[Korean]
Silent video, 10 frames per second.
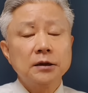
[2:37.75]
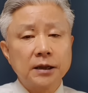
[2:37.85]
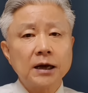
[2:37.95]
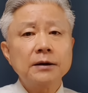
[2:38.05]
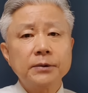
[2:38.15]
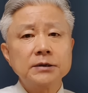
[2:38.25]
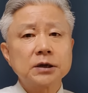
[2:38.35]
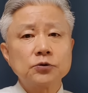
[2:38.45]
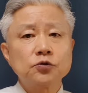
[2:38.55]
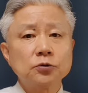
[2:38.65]
내가
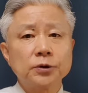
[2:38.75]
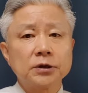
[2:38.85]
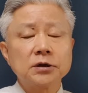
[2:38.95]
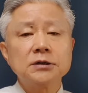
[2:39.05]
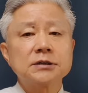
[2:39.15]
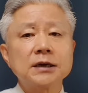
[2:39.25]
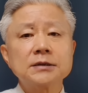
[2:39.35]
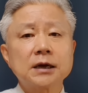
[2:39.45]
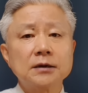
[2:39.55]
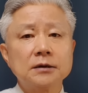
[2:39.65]
만약에 죽으면 그건
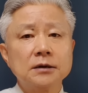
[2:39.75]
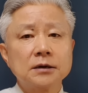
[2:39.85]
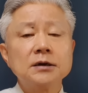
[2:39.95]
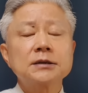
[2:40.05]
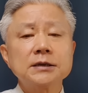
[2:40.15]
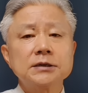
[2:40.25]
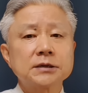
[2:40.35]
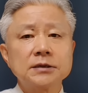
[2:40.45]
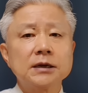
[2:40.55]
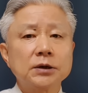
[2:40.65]
자살 극단적
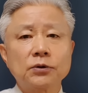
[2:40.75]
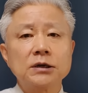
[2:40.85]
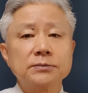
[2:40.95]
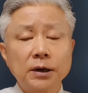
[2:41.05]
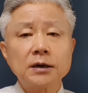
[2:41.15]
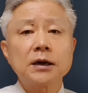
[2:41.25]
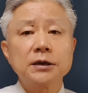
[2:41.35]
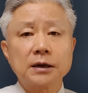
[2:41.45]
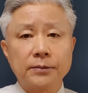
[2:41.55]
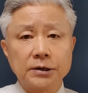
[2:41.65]
선택이라고 하지 말아라
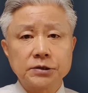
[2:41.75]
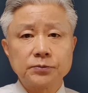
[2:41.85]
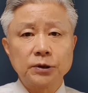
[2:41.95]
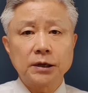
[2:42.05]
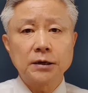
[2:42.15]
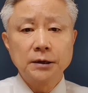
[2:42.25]
이렇게 말했습니다.